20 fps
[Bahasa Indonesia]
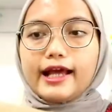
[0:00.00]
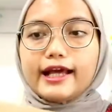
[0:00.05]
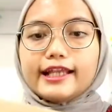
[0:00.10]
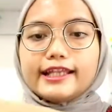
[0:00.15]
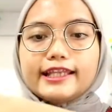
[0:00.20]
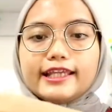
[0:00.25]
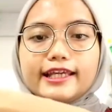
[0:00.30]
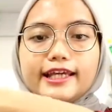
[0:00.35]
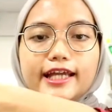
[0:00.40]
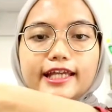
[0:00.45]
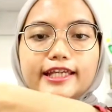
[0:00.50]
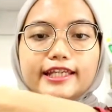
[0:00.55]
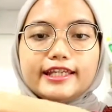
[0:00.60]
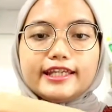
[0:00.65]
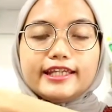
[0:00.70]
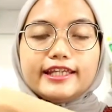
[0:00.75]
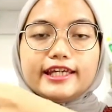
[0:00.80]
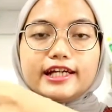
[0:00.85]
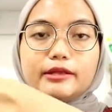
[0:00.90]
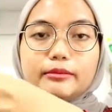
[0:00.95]
Ketika
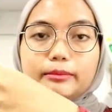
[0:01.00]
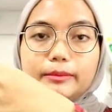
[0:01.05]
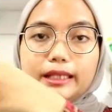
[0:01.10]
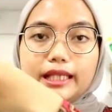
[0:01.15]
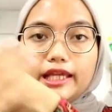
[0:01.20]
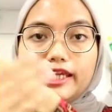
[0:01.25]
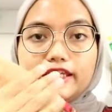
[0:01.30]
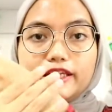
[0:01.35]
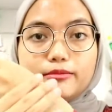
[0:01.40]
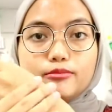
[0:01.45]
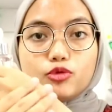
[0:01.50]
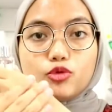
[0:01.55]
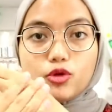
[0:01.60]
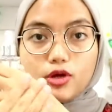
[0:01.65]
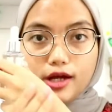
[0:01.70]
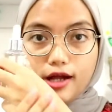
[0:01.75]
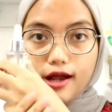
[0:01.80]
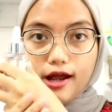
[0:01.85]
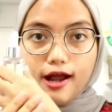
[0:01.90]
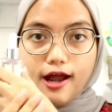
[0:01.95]
ini di apply di
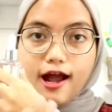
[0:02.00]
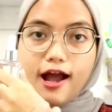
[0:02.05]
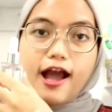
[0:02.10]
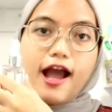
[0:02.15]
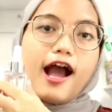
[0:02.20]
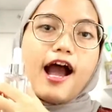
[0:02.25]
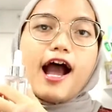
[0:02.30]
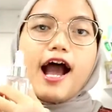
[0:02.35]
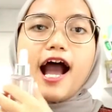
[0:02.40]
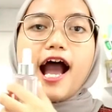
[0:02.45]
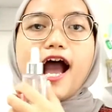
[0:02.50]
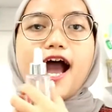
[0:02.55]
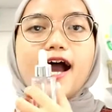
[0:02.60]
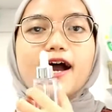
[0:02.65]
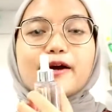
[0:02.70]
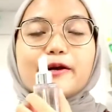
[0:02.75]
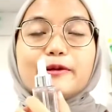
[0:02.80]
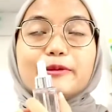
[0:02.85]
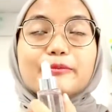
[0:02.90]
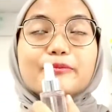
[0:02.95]
muka,
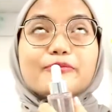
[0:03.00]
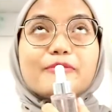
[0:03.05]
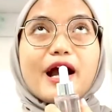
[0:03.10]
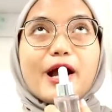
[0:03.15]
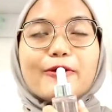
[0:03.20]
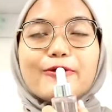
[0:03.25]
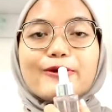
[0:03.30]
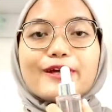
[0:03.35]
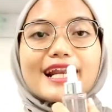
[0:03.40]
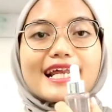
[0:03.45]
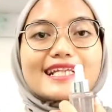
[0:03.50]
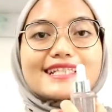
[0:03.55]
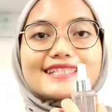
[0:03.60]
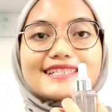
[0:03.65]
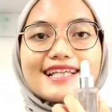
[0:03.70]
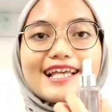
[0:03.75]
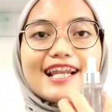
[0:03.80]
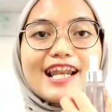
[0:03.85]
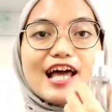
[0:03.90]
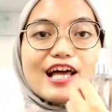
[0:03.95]
um, aku
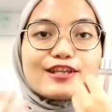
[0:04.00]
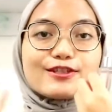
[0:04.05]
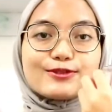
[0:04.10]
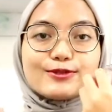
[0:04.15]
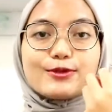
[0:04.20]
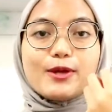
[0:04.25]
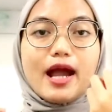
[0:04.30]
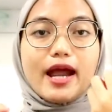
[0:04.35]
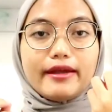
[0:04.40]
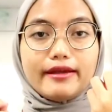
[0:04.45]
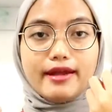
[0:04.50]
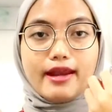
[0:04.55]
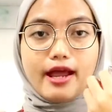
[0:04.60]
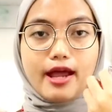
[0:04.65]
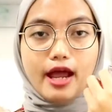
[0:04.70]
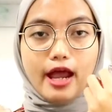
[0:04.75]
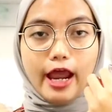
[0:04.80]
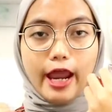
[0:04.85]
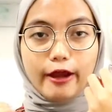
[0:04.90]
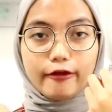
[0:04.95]
ngerasa langsung
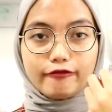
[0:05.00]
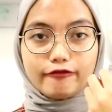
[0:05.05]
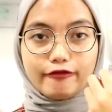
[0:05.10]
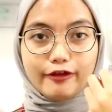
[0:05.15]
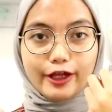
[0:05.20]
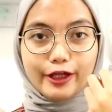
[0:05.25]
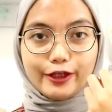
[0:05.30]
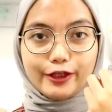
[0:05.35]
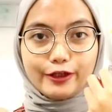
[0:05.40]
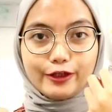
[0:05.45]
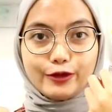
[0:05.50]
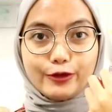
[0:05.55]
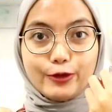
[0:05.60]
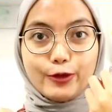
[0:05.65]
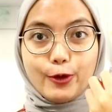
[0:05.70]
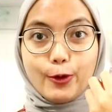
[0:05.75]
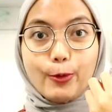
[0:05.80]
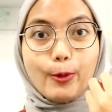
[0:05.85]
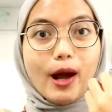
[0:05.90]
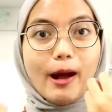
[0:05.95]
ada efek
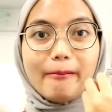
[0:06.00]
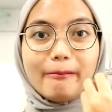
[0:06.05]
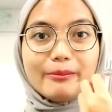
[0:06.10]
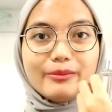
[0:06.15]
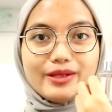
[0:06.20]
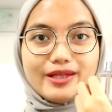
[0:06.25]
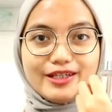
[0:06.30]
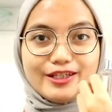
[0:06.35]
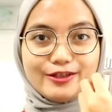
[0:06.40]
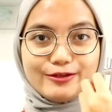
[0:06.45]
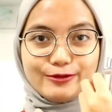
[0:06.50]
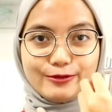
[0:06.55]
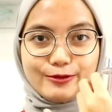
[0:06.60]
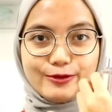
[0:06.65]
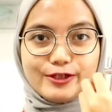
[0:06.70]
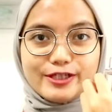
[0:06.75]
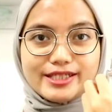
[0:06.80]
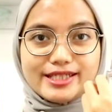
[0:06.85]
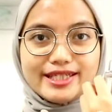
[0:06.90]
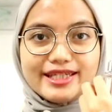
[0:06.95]
glow upnya gitu
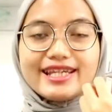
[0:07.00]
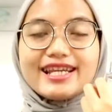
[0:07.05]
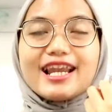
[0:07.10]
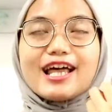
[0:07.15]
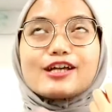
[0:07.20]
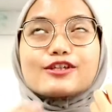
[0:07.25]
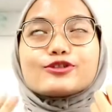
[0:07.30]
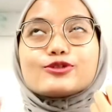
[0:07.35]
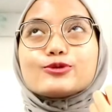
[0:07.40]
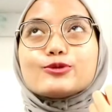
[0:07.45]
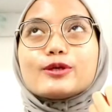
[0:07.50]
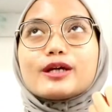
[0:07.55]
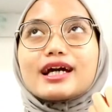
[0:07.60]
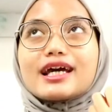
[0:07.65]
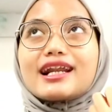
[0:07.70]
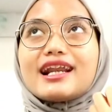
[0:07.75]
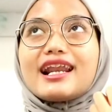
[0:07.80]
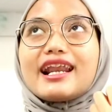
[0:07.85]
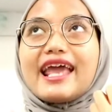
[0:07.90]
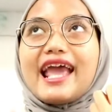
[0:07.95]
jadi langsung
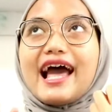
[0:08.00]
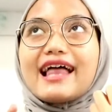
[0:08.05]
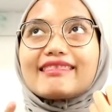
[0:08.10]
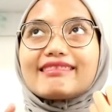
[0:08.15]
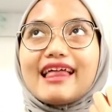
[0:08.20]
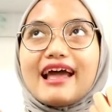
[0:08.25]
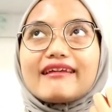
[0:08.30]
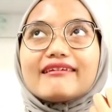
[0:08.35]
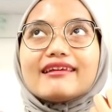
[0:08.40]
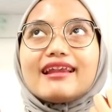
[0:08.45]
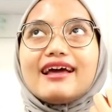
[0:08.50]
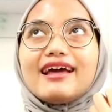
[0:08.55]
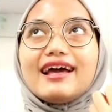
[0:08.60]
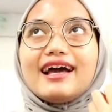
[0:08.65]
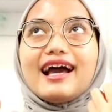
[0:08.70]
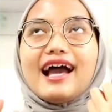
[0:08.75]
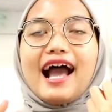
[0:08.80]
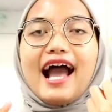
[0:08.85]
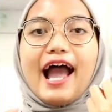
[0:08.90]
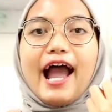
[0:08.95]
kelihatan
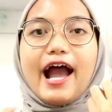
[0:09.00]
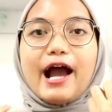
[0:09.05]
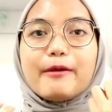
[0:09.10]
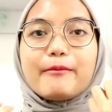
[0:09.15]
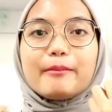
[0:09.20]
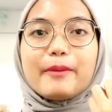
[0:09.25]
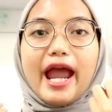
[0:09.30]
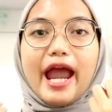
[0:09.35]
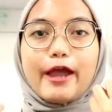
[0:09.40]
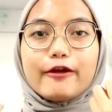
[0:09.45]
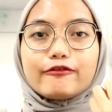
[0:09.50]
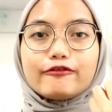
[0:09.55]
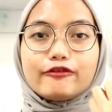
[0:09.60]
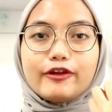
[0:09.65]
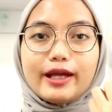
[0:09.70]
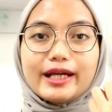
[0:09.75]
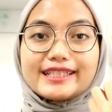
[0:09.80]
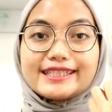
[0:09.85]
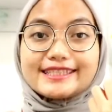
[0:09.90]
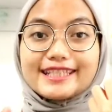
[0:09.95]
um,
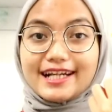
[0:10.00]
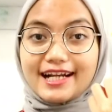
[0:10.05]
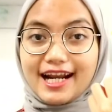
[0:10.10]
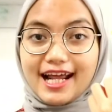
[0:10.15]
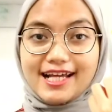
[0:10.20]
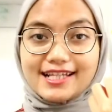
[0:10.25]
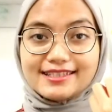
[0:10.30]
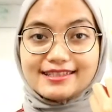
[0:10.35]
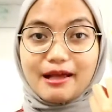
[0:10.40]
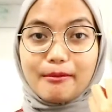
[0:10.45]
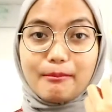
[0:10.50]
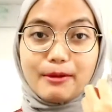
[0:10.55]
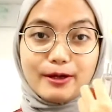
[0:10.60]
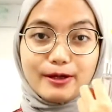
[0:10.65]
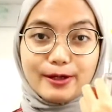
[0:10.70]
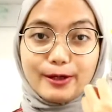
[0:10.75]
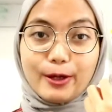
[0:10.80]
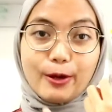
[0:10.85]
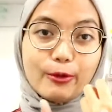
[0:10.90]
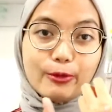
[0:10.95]
efek cerah sama
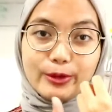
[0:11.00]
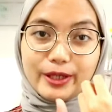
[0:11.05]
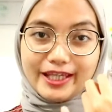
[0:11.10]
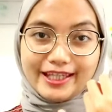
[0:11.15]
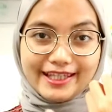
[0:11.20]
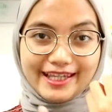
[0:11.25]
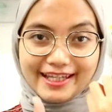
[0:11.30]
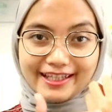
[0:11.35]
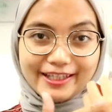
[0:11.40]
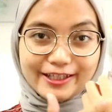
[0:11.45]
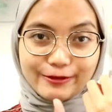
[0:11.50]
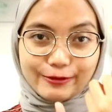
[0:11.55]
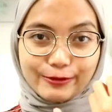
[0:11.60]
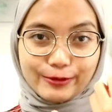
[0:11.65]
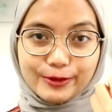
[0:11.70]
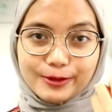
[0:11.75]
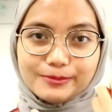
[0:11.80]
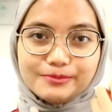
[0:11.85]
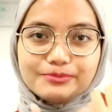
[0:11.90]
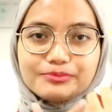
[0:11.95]
glowingnya gitu
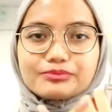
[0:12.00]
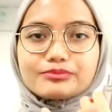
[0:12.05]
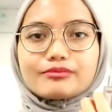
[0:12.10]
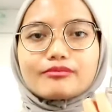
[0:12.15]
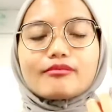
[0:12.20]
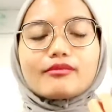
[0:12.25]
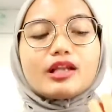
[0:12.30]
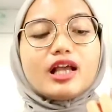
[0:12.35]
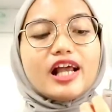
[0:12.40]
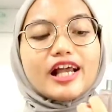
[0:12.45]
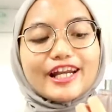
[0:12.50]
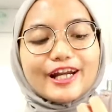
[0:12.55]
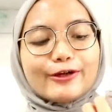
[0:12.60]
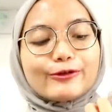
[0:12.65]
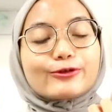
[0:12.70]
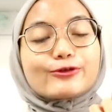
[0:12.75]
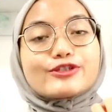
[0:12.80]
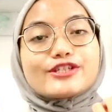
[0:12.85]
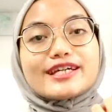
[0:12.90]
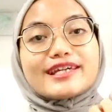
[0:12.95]
Nah
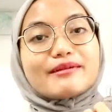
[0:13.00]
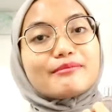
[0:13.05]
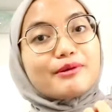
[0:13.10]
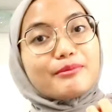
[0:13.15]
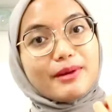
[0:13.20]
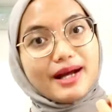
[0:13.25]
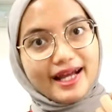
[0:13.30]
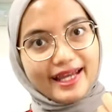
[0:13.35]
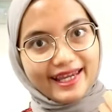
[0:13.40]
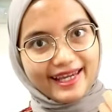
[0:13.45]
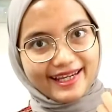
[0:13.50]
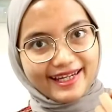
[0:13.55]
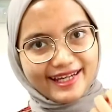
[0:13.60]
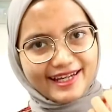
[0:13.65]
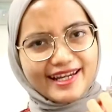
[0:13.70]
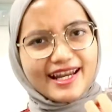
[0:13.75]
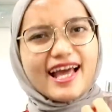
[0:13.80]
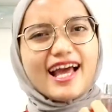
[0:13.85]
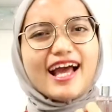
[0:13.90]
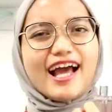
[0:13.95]
untuk cara
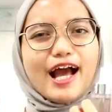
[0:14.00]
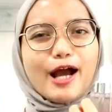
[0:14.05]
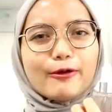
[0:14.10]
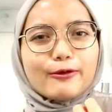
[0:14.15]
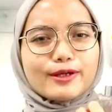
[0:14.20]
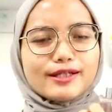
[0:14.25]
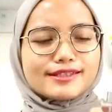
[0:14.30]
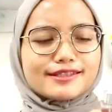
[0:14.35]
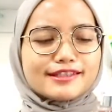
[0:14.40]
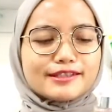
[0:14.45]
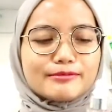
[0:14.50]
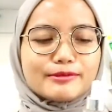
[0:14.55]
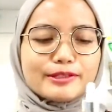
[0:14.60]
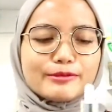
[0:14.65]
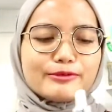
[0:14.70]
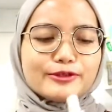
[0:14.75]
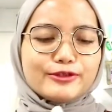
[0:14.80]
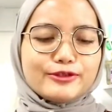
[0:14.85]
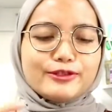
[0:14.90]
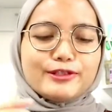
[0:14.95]
pemakaian, aku rasa
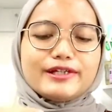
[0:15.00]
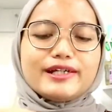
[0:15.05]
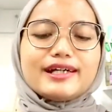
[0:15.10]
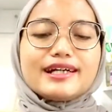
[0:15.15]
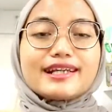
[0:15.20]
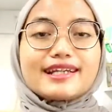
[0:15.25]
teman-teman juga udah